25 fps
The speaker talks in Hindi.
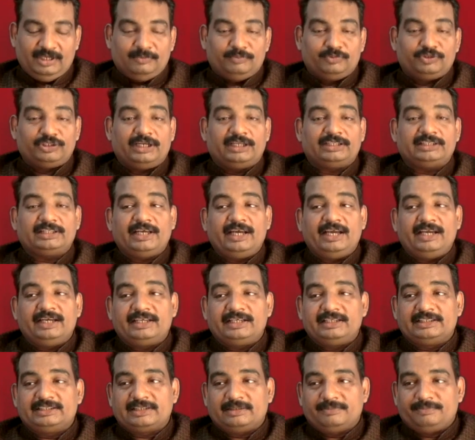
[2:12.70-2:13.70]
मुझे लगता है
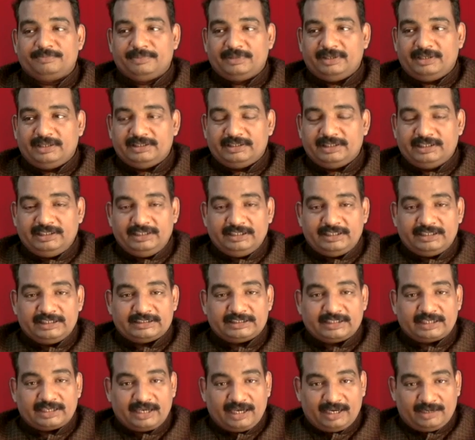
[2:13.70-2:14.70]
कि जब दिल्ली की
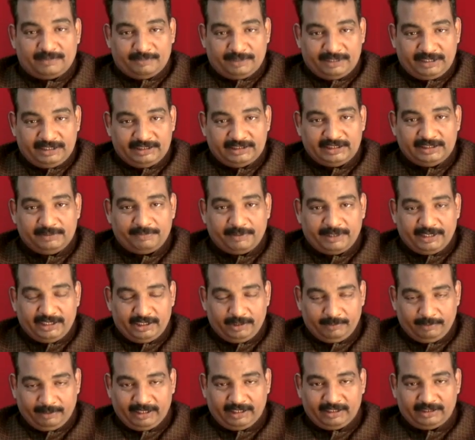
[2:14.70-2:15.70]
सरकार बनी थी
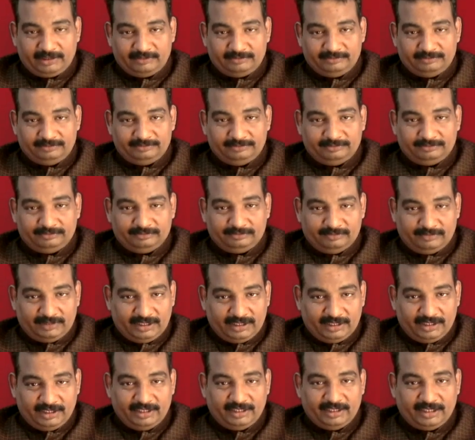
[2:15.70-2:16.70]
पहली बार
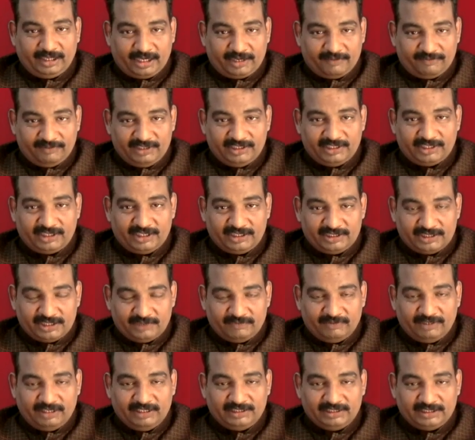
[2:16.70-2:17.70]
माननीय अरविंद
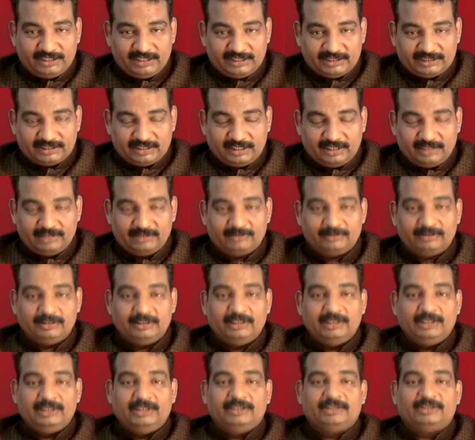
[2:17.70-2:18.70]
केजरीवाल जी के साथ
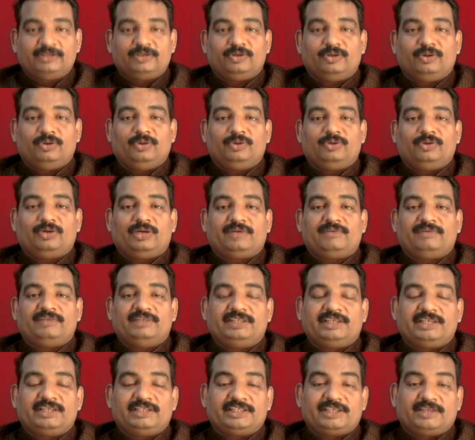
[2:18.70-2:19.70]
तो
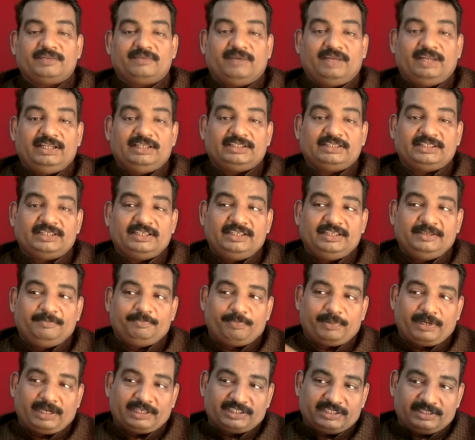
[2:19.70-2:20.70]
अरविंद केजरीवाल जी
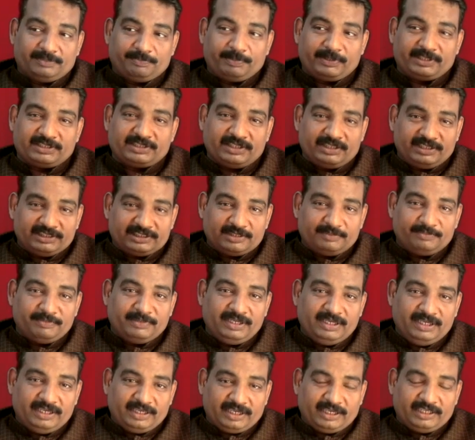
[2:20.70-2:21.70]
प्रेसिडेंट से
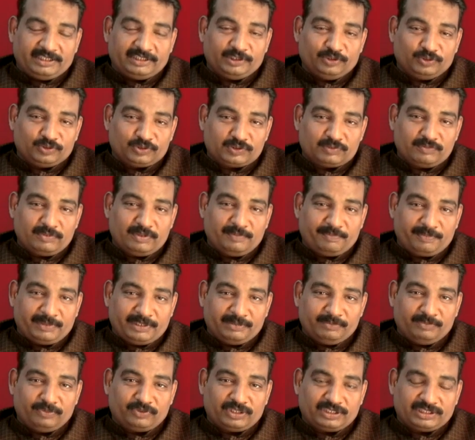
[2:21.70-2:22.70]
मिलने गए थे उस समय
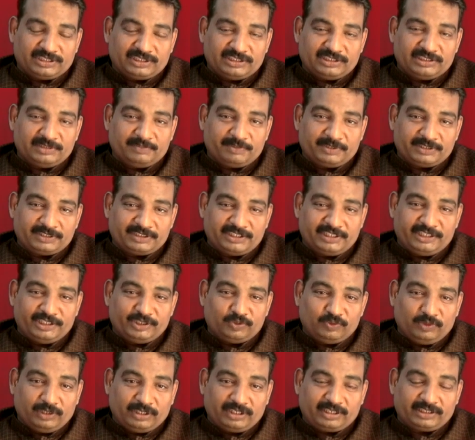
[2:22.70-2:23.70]
प्रणब मुखर्जी जी
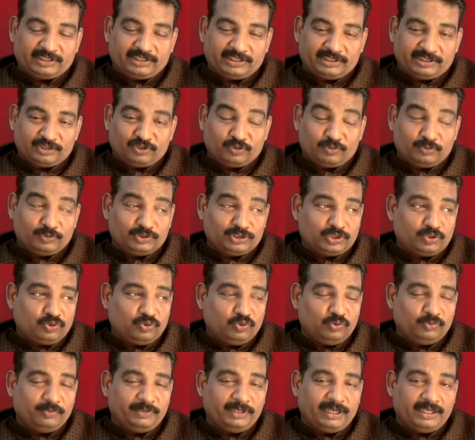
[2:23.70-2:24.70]
प्रेसिडेंट हुआ करते थे और मुझे
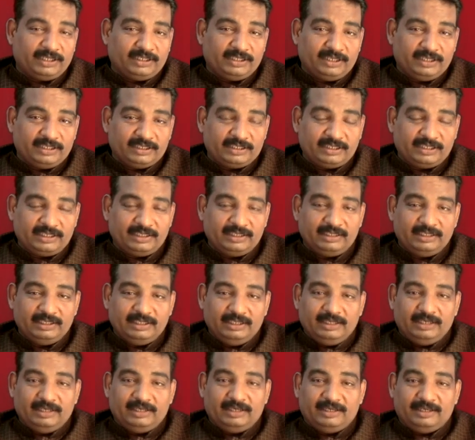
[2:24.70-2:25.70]
खूब याद है कि
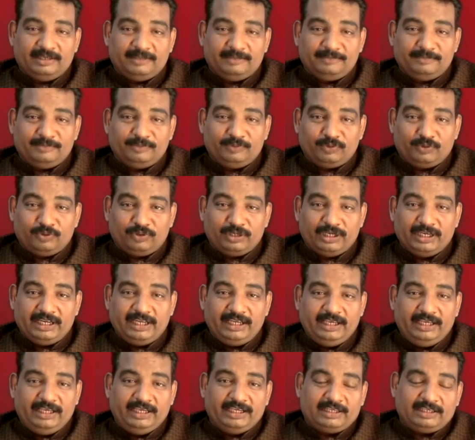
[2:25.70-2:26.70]
उन्होंने
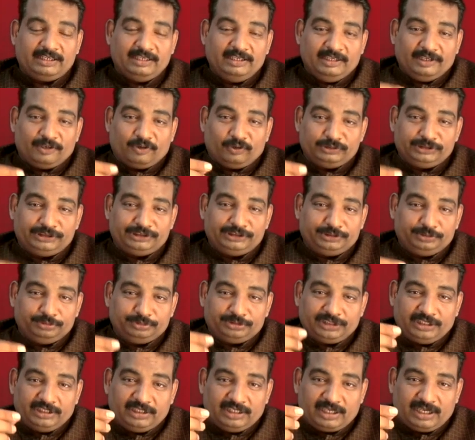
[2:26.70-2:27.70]
एक
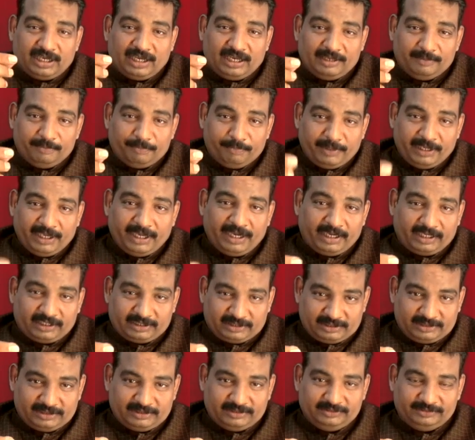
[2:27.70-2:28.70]
कॉन्स्टिट्यूशन का
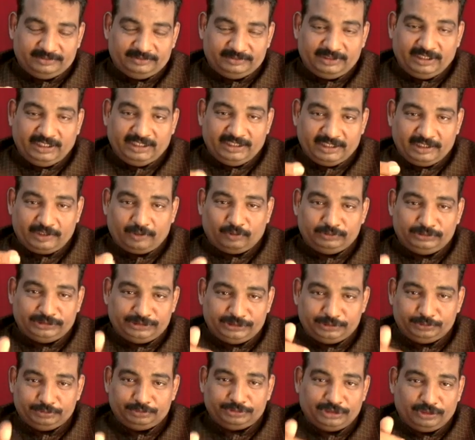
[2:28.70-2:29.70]
बैरक्ट यानी कि
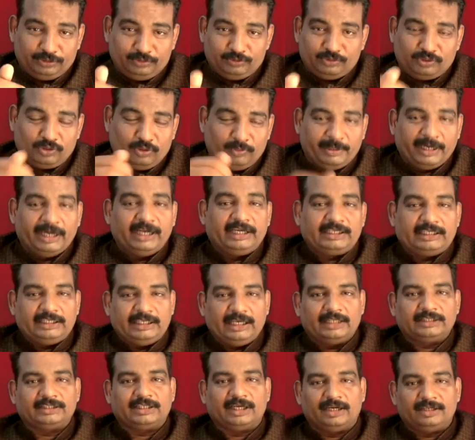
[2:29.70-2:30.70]
कॉन्स्टिट्यूशन उनको भेंट
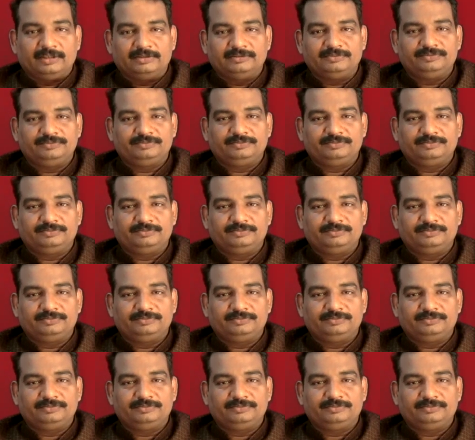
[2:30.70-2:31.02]
किया था